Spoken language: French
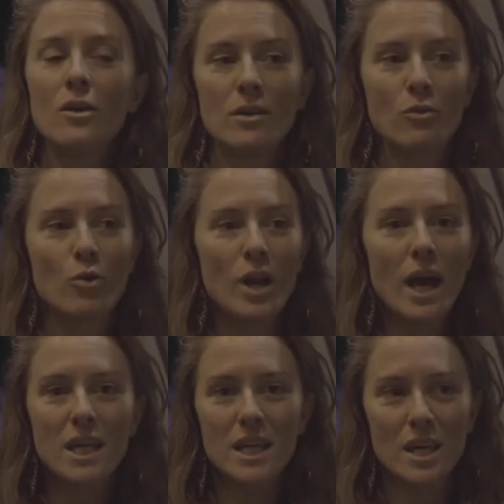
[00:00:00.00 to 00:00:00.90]
cette
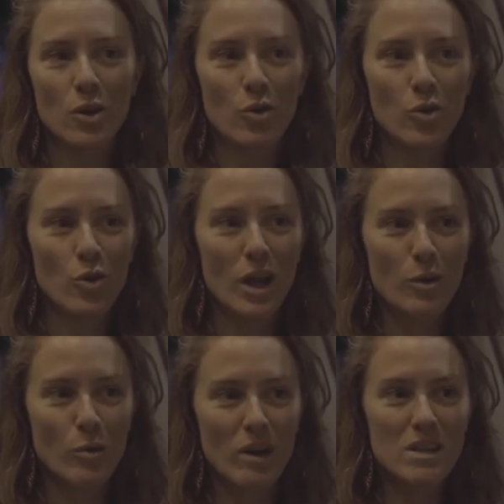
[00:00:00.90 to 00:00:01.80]
colère qui est euh, la
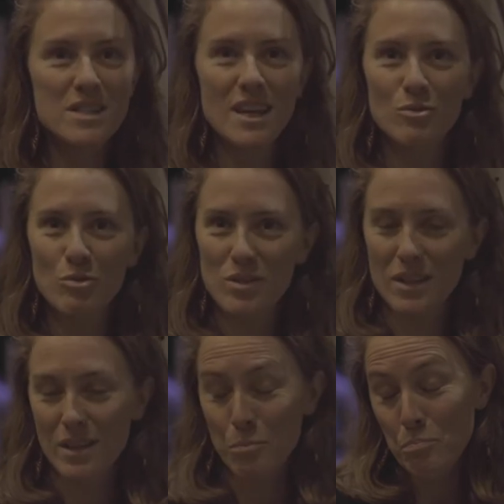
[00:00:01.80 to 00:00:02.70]
colère saine de
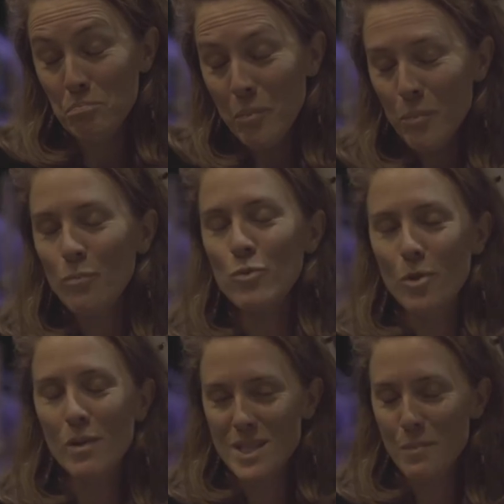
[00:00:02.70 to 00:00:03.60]
qui me
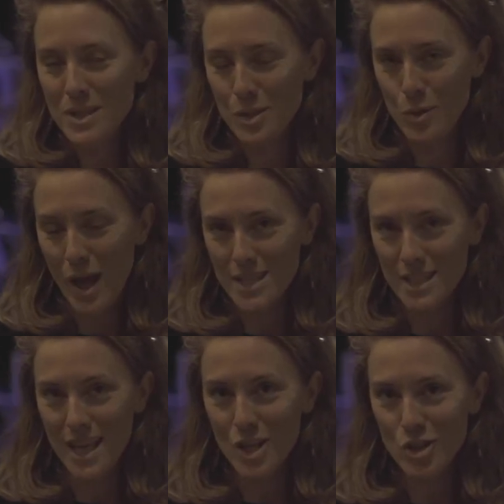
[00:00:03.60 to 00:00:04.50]
semble assez particulière à
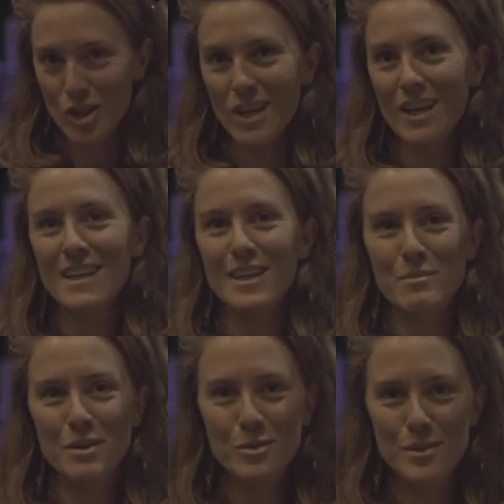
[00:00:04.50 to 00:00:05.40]
cet âge, mhm. qui est
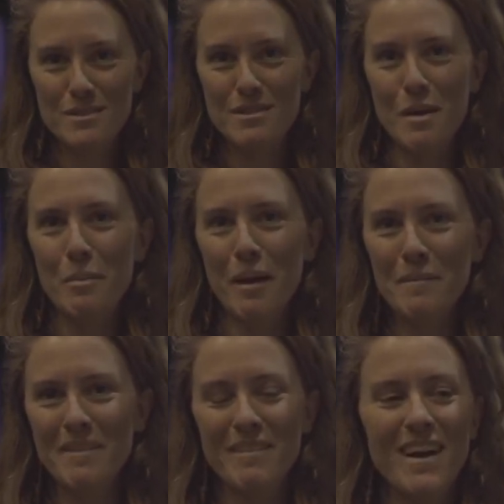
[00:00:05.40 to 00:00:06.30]
bien cultivée après,
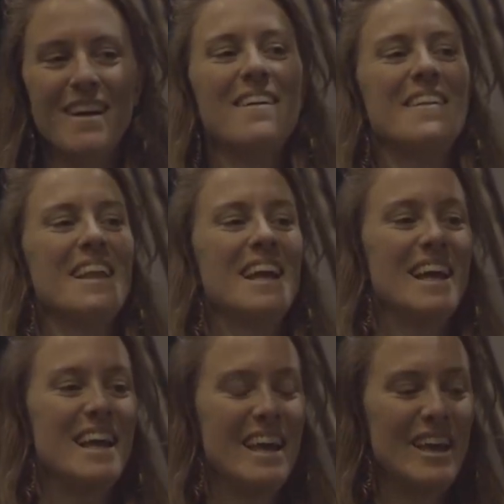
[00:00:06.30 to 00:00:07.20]
mais voilà.
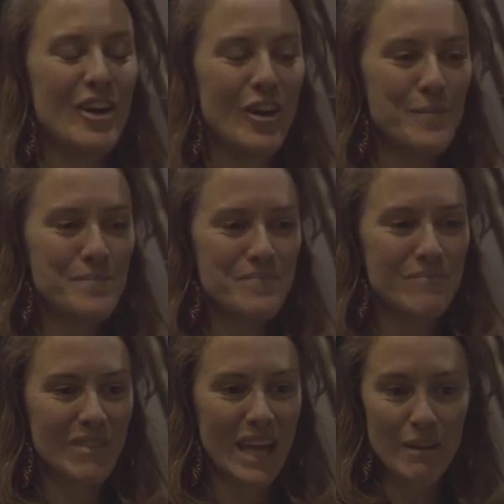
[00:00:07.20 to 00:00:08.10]
Et,
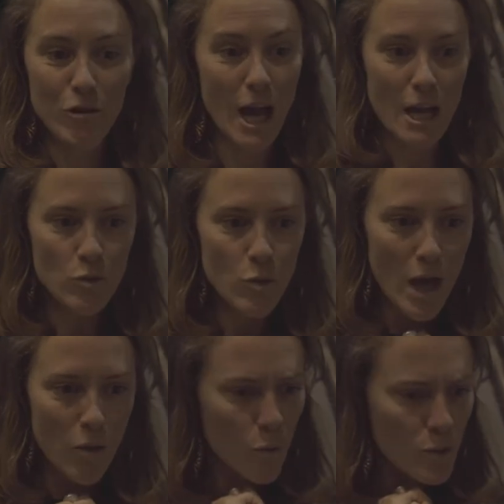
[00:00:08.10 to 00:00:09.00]
voilà,
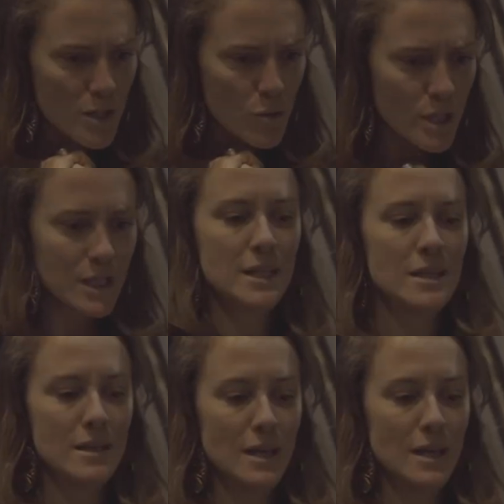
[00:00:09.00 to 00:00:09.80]
on a ce cri